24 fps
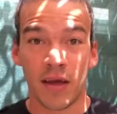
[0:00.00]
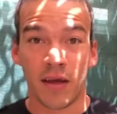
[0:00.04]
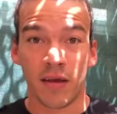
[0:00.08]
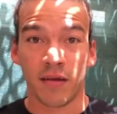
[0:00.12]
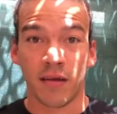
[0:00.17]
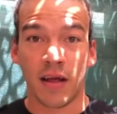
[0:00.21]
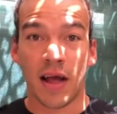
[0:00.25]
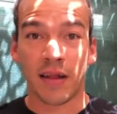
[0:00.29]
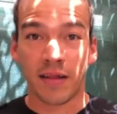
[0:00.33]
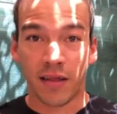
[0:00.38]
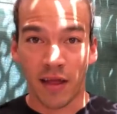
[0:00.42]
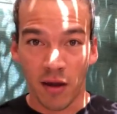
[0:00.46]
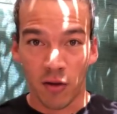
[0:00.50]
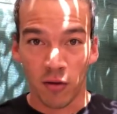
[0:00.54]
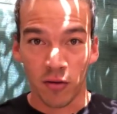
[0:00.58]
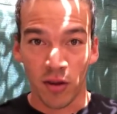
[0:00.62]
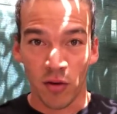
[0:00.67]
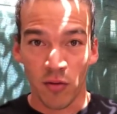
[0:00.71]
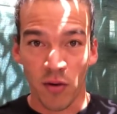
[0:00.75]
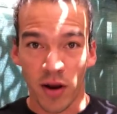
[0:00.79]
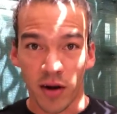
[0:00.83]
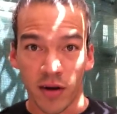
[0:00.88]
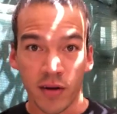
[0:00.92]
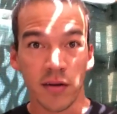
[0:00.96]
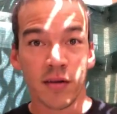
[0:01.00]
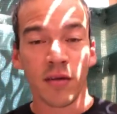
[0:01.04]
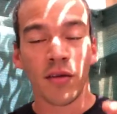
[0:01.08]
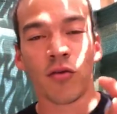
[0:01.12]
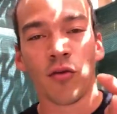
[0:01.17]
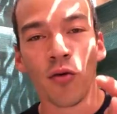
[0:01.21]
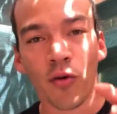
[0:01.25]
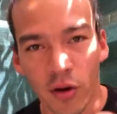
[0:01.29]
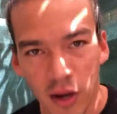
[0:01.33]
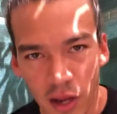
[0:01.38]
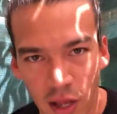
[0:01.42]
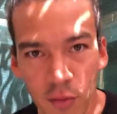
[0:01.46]
Eh, antes de continuar,
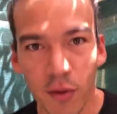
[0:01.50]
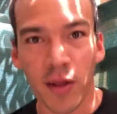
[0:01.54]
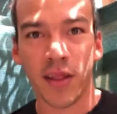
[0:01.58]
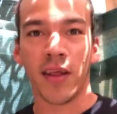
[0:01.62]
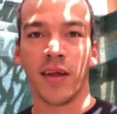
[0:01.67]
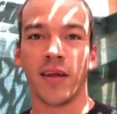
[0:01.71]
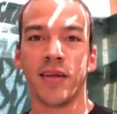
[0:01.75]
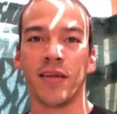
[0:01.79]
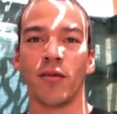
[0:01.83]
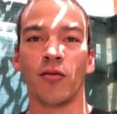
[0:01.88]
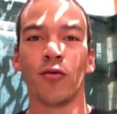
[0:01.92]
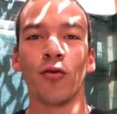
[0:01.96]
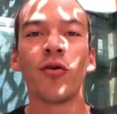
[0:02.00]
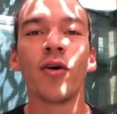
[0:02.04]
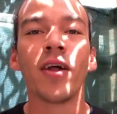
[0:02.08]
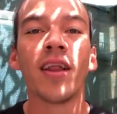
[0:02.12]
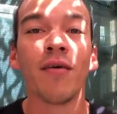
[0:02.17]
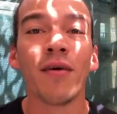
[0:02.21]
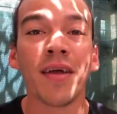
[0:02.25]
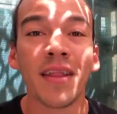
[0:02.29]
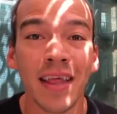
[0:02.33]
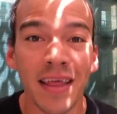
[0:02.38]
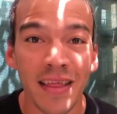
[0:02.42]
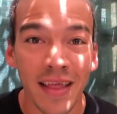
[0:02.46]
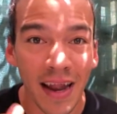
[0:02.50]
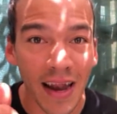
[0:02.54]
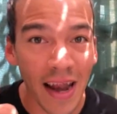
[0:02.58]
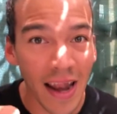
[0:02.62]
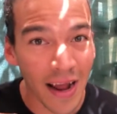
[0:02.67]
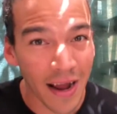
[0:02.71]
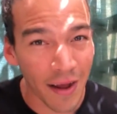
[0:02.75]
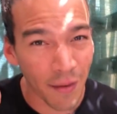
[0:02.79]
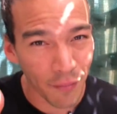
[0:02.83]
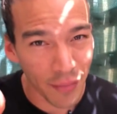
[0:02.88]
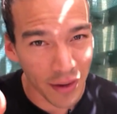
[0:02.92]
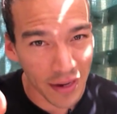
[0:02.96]
suscríbete, suscríbete y dale a
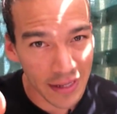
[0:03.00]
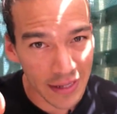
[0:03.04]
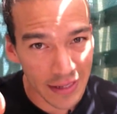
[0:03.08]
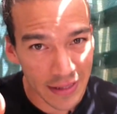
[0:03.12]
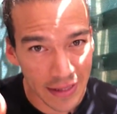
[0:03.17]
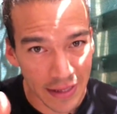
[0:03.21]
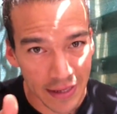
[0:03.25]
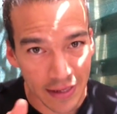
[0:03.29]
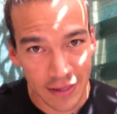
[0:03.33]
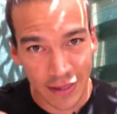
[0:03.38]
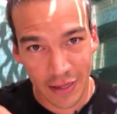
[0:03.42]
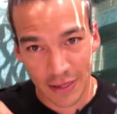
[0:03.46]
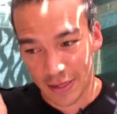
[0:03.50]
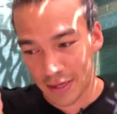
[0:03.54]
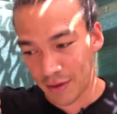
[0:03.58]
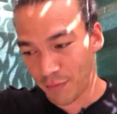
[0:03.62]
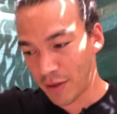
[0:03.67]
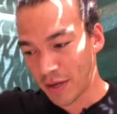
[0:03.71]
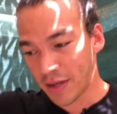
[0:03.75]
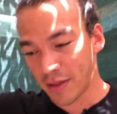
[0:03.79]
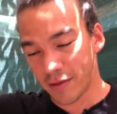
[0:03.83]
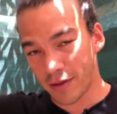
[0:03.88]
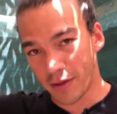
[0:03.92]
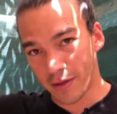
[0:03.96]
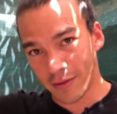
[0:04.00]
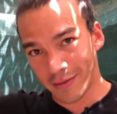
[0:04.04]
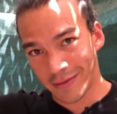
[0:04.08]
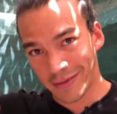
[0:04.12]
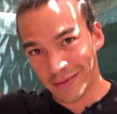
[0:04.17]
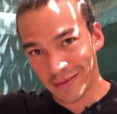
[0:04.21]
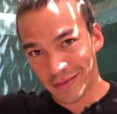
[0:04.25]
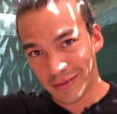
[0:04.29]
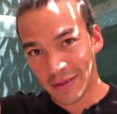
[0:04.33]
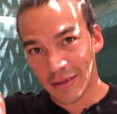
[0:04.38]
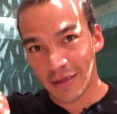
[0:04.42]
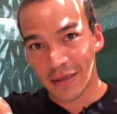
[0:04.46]
la campanita. Aquí mira, sí.
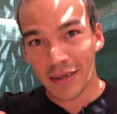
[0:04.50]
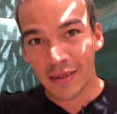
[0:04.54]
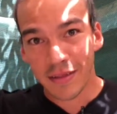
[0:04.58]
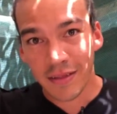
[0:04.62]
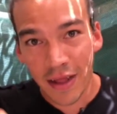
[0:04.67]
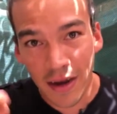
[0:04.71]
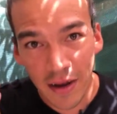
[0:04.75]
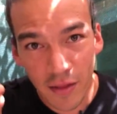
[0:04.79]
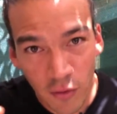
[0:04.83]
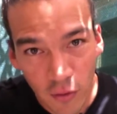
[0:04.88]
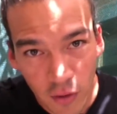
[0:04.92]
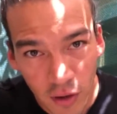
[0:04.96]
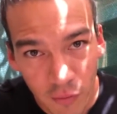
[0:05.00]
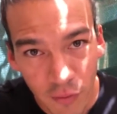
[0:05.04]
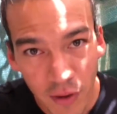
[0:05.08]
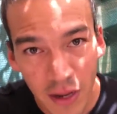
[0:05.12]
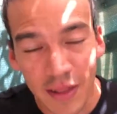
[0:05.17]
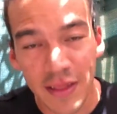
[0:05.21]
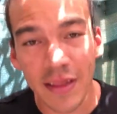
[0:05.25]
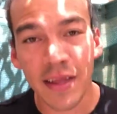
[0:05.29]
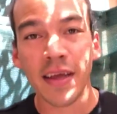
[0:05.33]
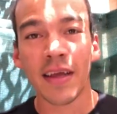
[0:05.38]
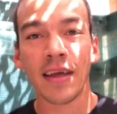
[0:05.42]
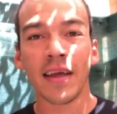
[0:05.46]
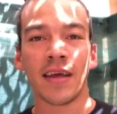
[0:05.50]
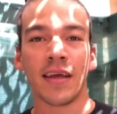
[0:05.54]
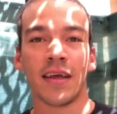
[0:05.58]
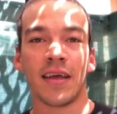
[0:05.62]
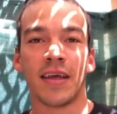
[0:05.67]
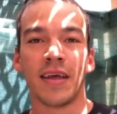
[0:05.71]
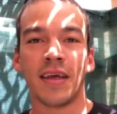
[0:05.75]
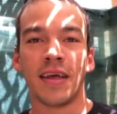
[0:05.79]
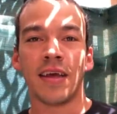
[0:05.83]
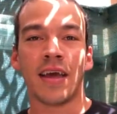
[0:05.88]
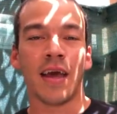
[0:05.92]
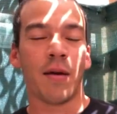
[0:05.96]
Dale suscribirte
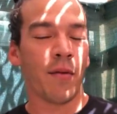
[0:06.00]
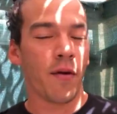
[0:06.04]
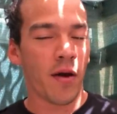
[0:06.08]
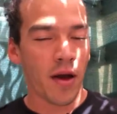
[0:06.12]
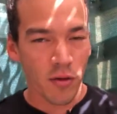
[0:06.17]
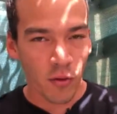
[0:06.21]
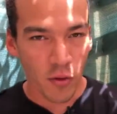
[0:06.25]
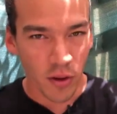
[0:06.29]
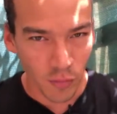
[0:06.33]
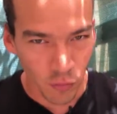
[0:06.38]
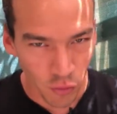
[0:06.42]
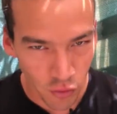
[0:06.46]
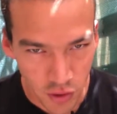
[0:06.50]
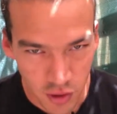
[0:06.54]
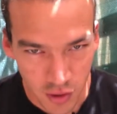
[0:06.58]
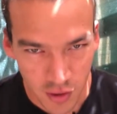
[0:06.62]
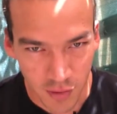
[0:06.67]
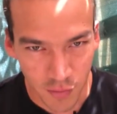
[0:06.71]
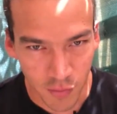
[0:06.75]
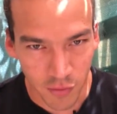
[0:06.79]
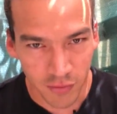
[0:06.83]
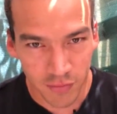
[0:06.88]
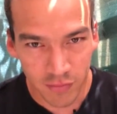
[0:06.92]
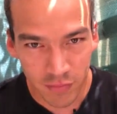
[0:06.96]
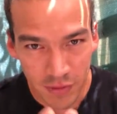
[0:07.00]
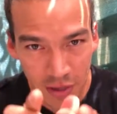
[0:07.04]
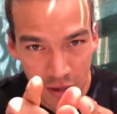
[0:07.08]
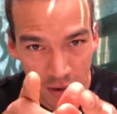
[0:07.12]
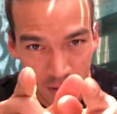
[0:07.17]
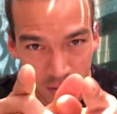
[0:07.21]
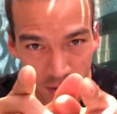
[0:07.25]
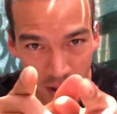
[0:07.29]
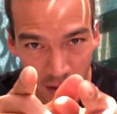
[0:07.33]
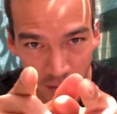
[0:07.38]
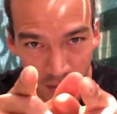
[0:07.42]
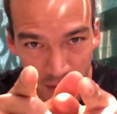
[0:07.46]
que me vas a ayudar muchísimo y
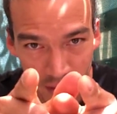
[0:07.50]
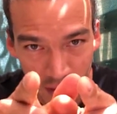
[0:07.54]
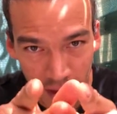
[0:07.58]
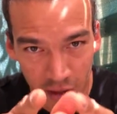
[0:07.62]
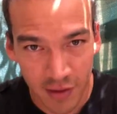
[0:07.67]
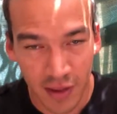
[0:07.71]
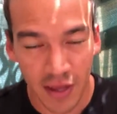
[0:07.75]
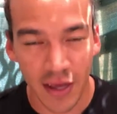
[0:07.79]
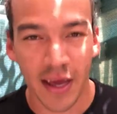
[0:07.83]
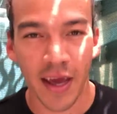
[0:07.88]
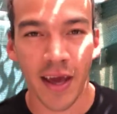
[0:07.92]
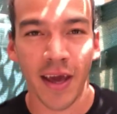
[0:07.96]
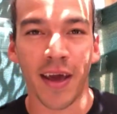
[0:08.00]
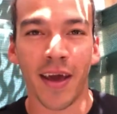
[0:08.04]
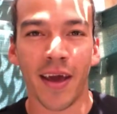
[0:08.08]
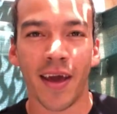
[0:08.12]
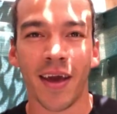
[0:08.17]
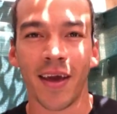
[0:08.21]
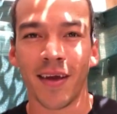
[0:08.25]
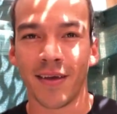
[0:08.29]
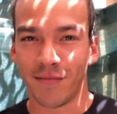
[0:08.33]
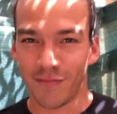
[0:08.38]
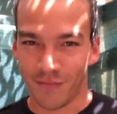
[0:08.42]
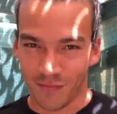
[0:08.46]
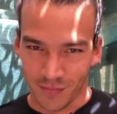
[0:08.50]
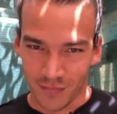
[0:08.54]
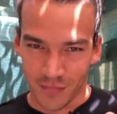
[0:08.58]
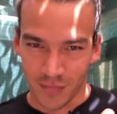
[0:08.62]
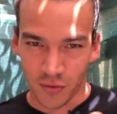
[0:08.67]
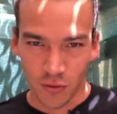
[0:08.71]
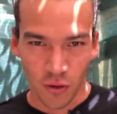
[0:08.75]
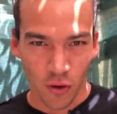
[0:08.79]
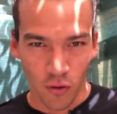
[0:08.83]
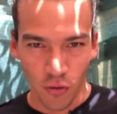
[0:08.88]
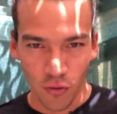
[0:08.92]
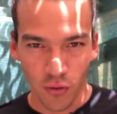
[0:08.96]
lo sabes. Así que
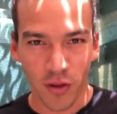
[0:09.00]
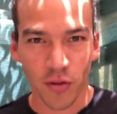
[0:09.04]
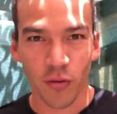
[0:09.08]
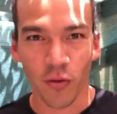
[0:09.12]
no lo dudes,